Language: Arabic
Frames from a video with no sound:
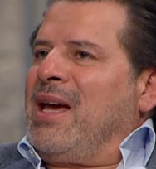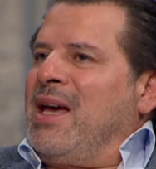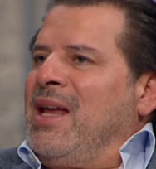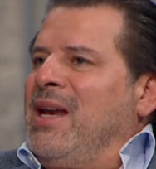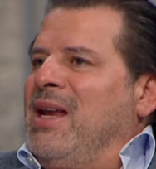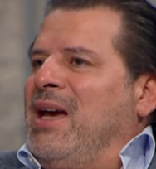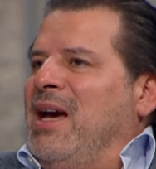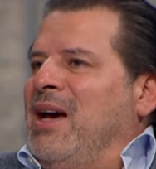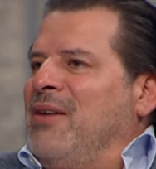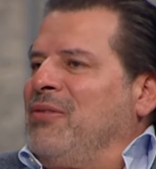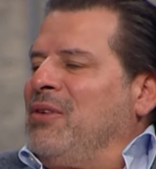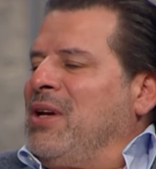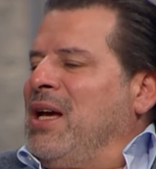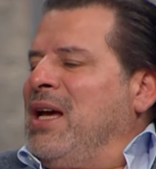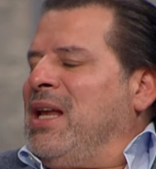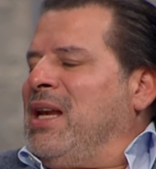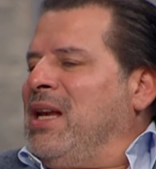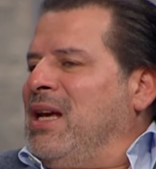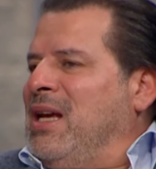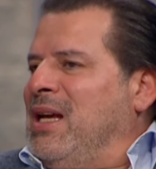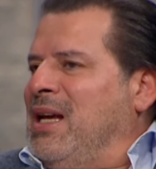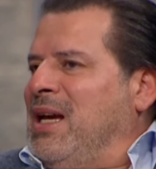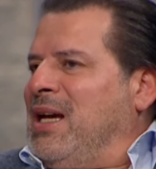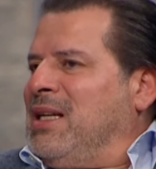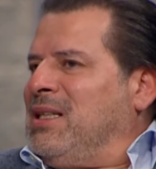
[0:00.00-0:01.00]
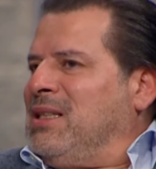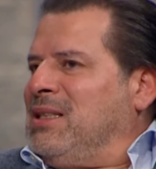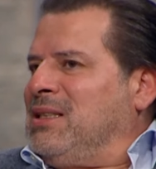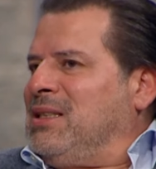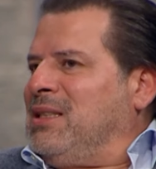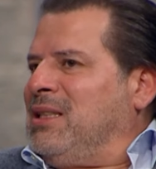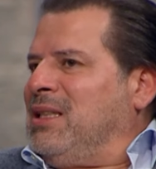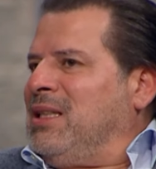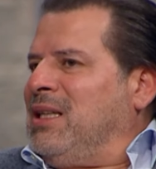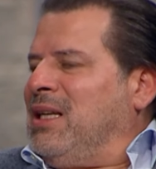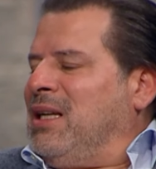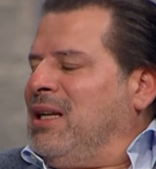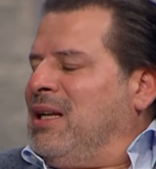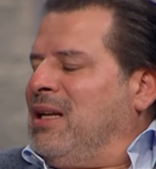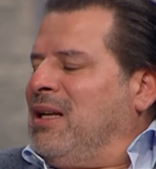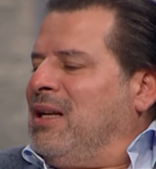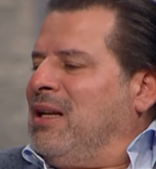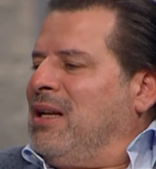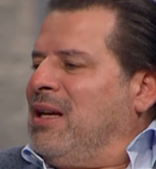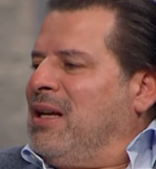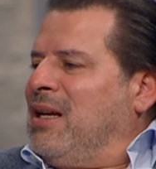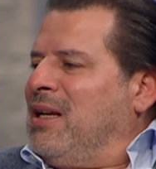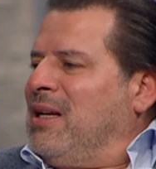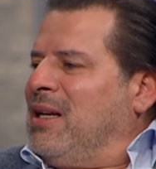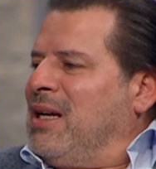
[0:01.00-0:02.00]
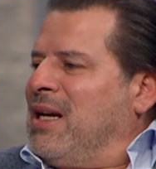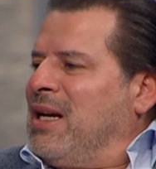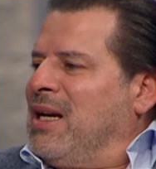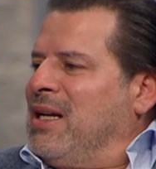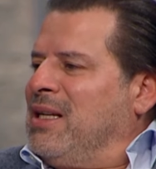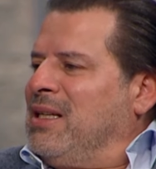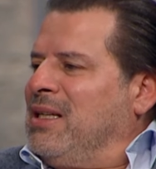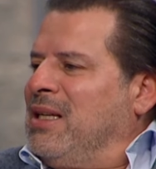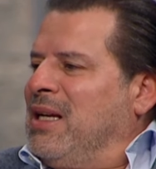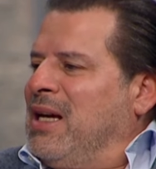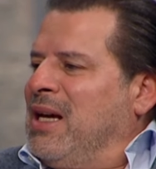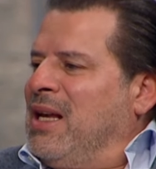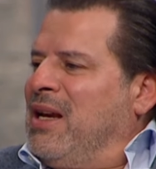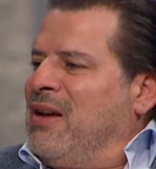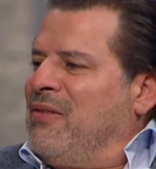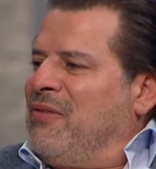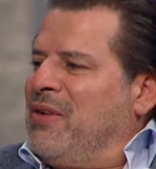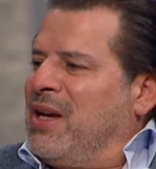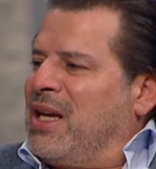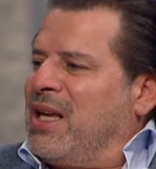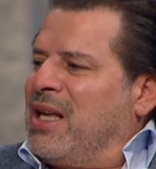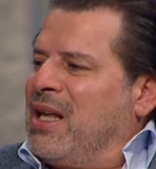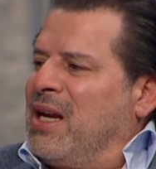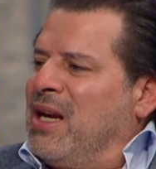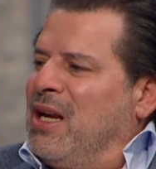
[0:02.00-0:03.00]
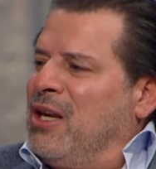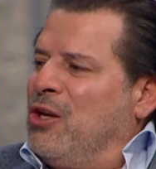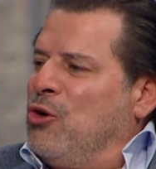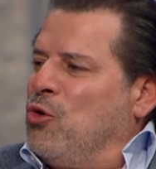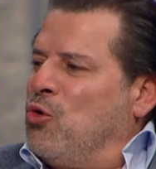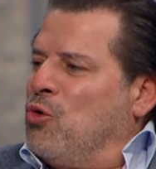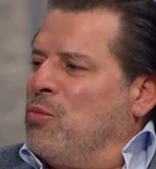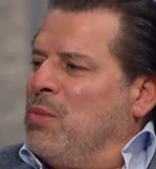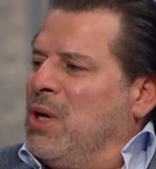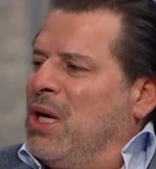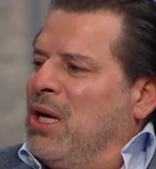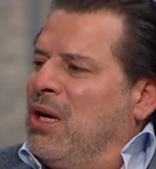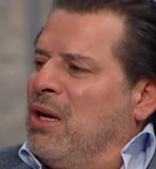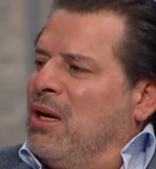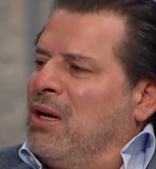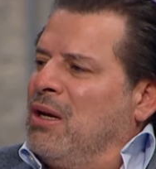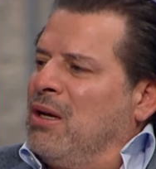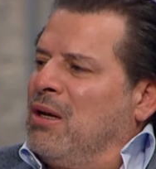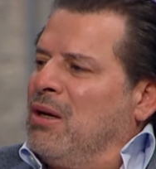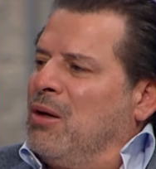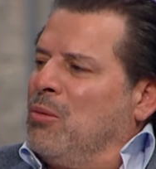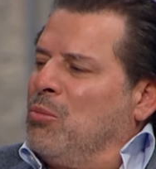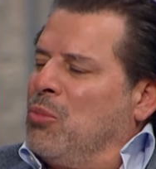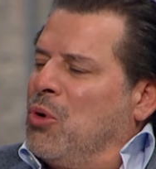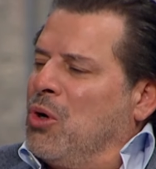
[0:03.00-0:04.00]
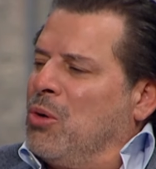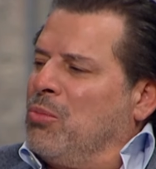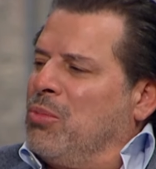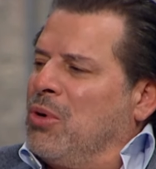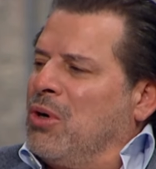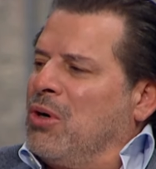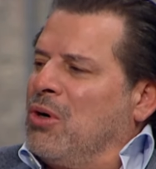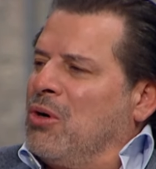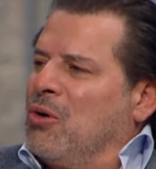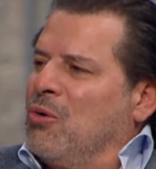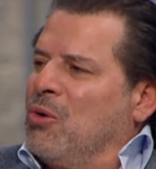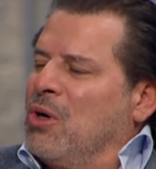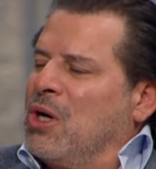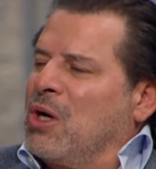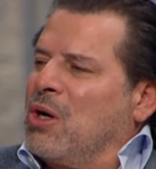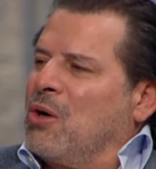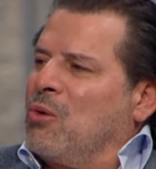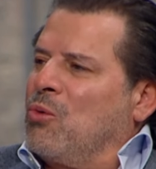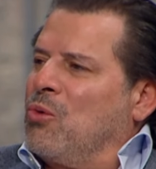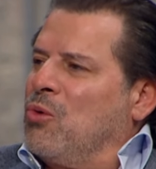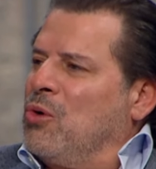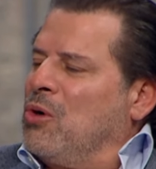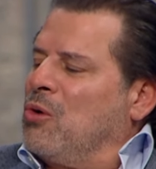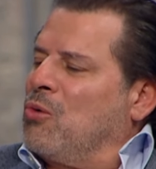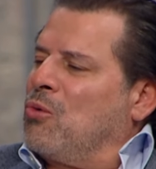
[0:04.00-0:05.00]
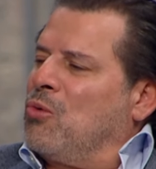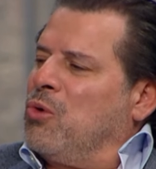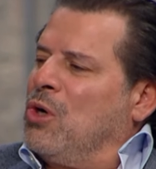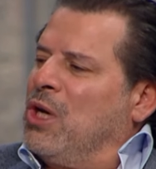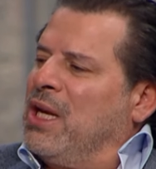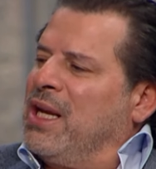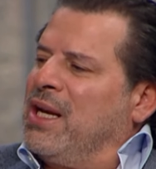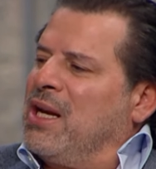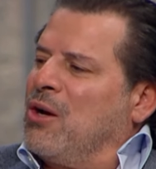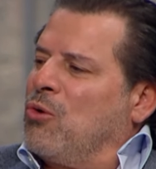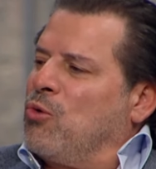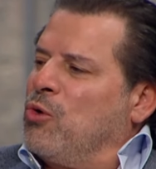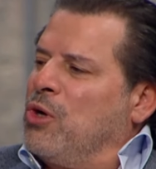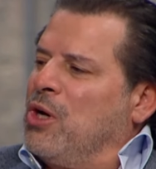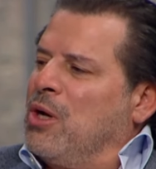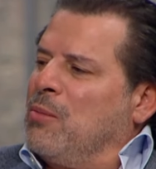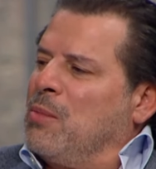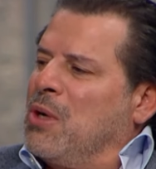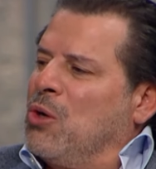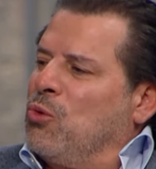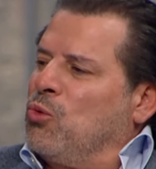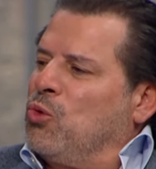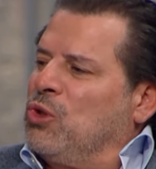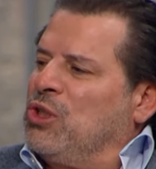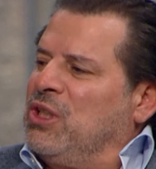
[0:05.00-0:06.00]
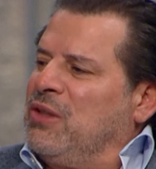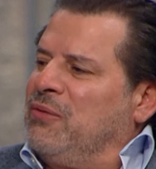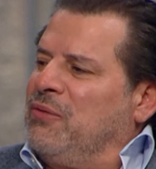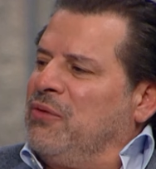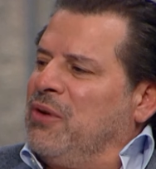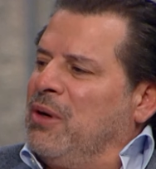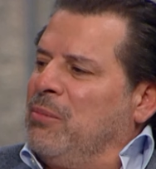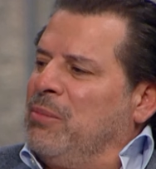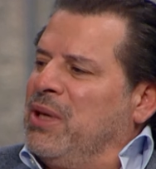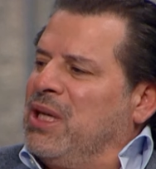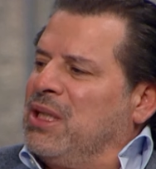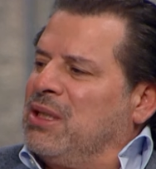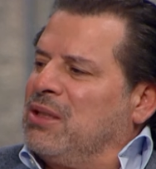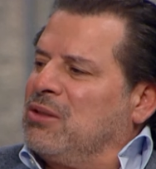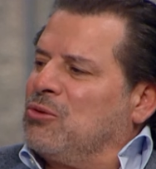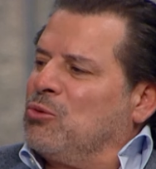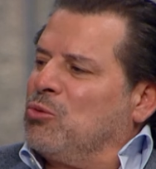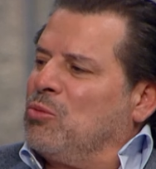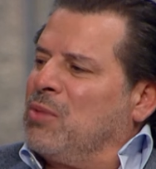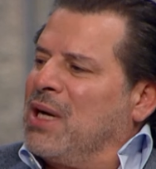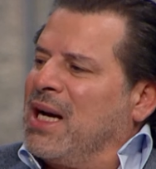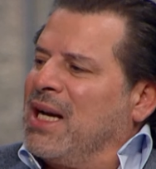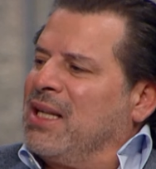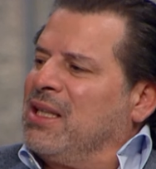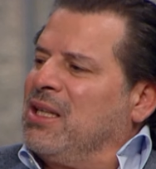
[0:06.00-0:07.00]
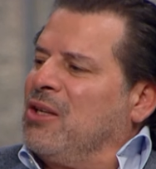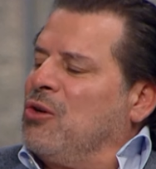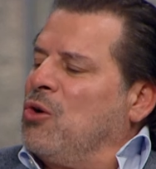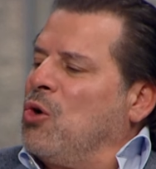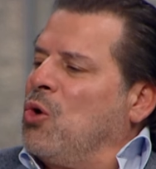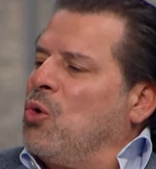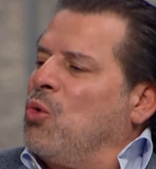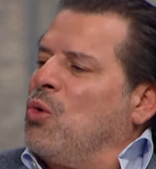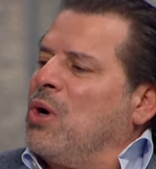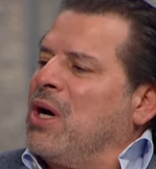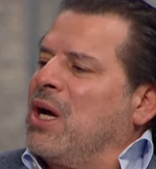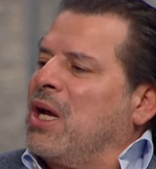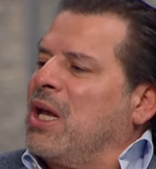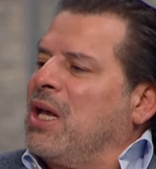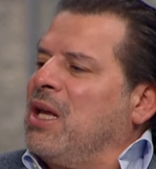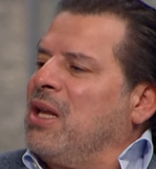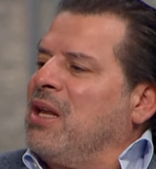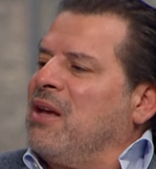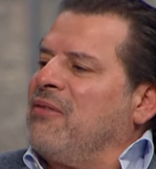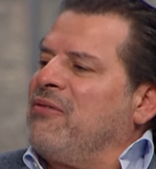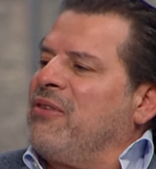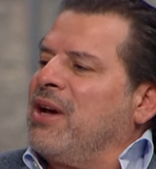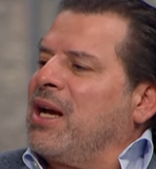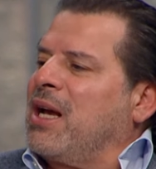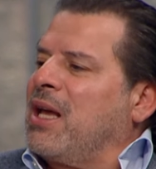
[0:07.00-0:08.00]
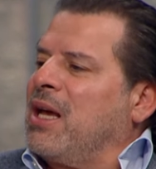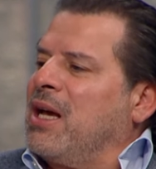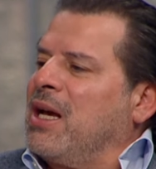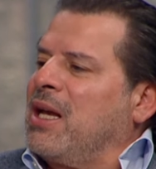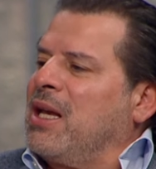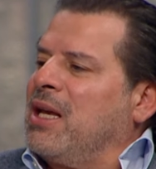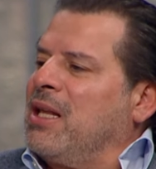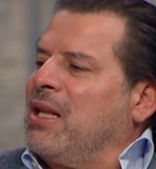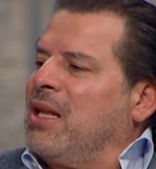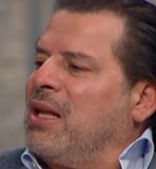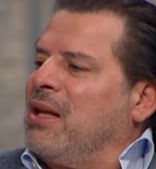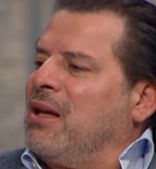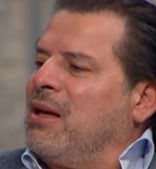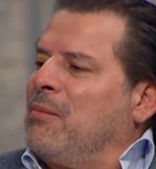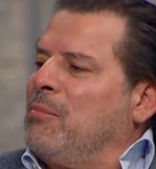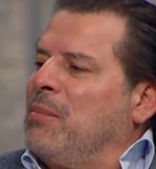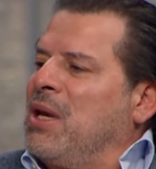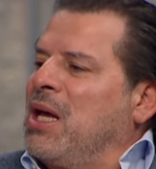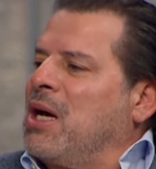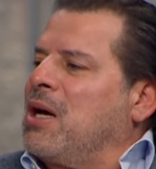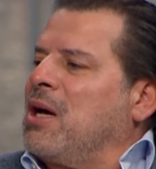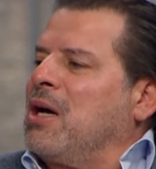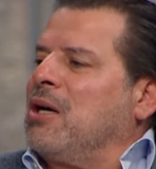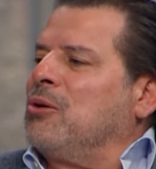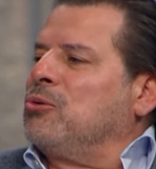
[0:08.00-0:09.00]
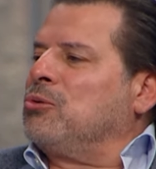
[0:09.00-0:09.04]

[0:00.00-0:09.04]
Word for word: انا حف... انا يعني دي يعني انا فاكر اليوم اللي بابا هو كلنا كنا موجودين في البيت وبعدين هو كده فجاه كده بلاك